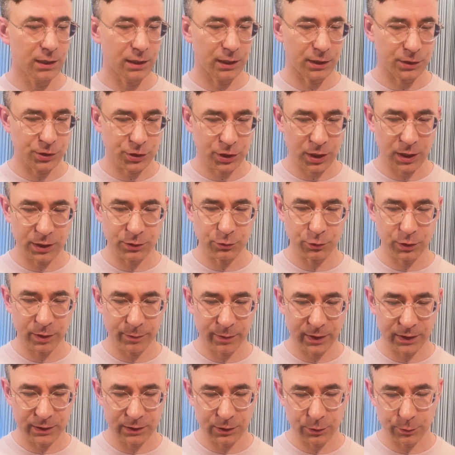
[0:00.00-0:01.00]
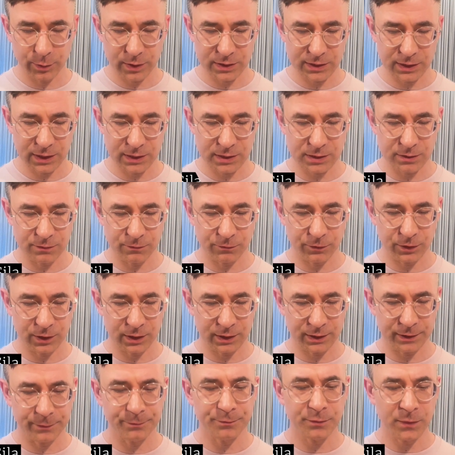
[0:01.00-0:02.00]
Entscheidung am Ende übersetzen
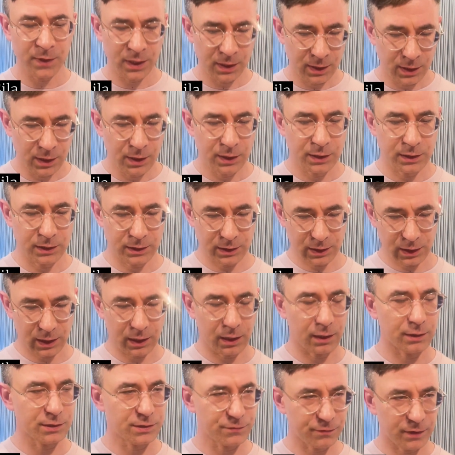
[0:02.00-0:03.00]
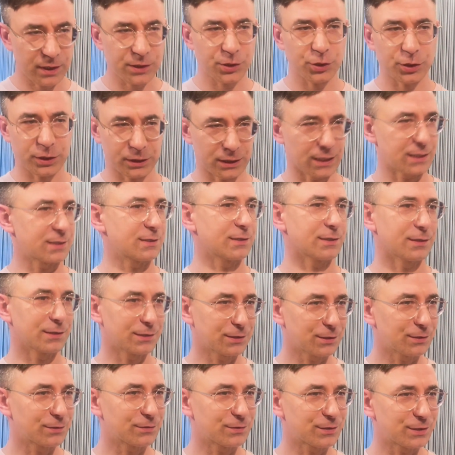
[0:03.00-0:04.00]
wird. Ja, es war
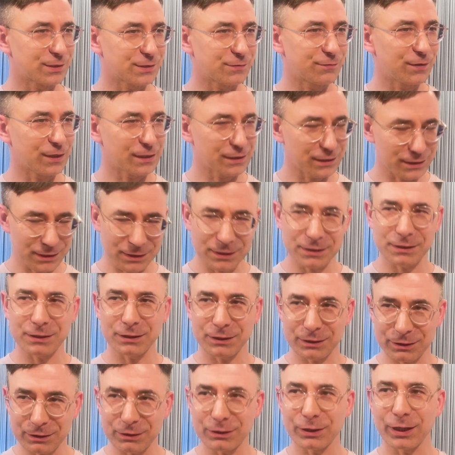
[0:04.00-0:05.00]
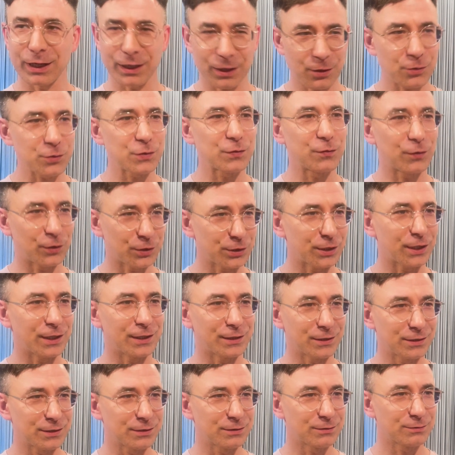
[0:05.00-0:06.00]
stressig. Es ist wirklich äh,
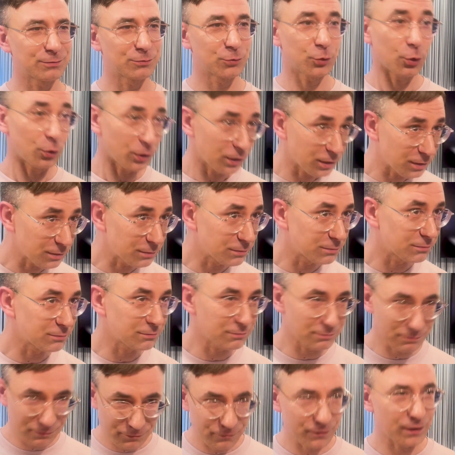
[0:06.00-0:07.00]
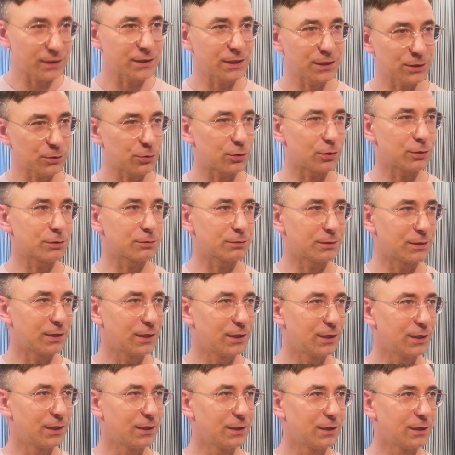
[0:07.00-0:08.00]
herausfordernd. Toll, wirklich toll,
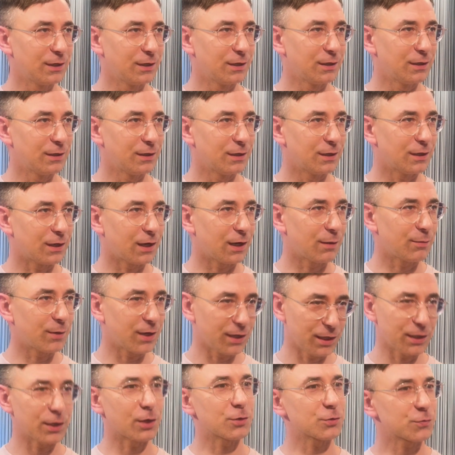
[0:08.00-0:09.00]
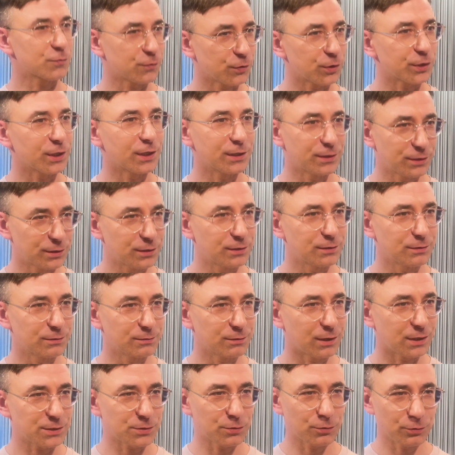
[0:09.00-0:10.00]
aber herausfordernd.
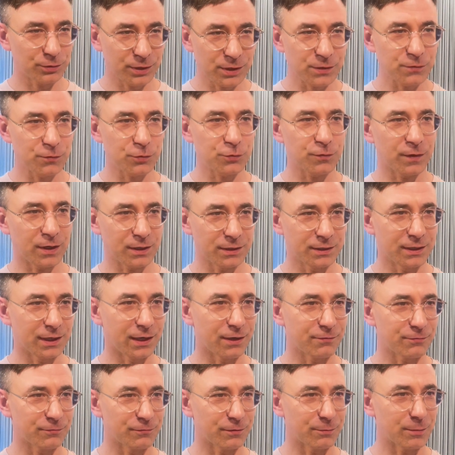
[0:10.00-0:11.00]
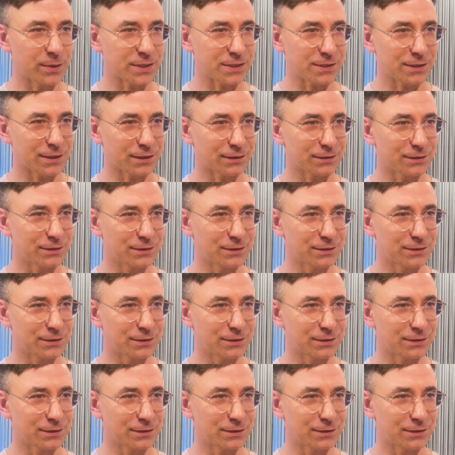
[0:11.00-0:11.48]
Also nichts für schwache Nerven, wie man sagt.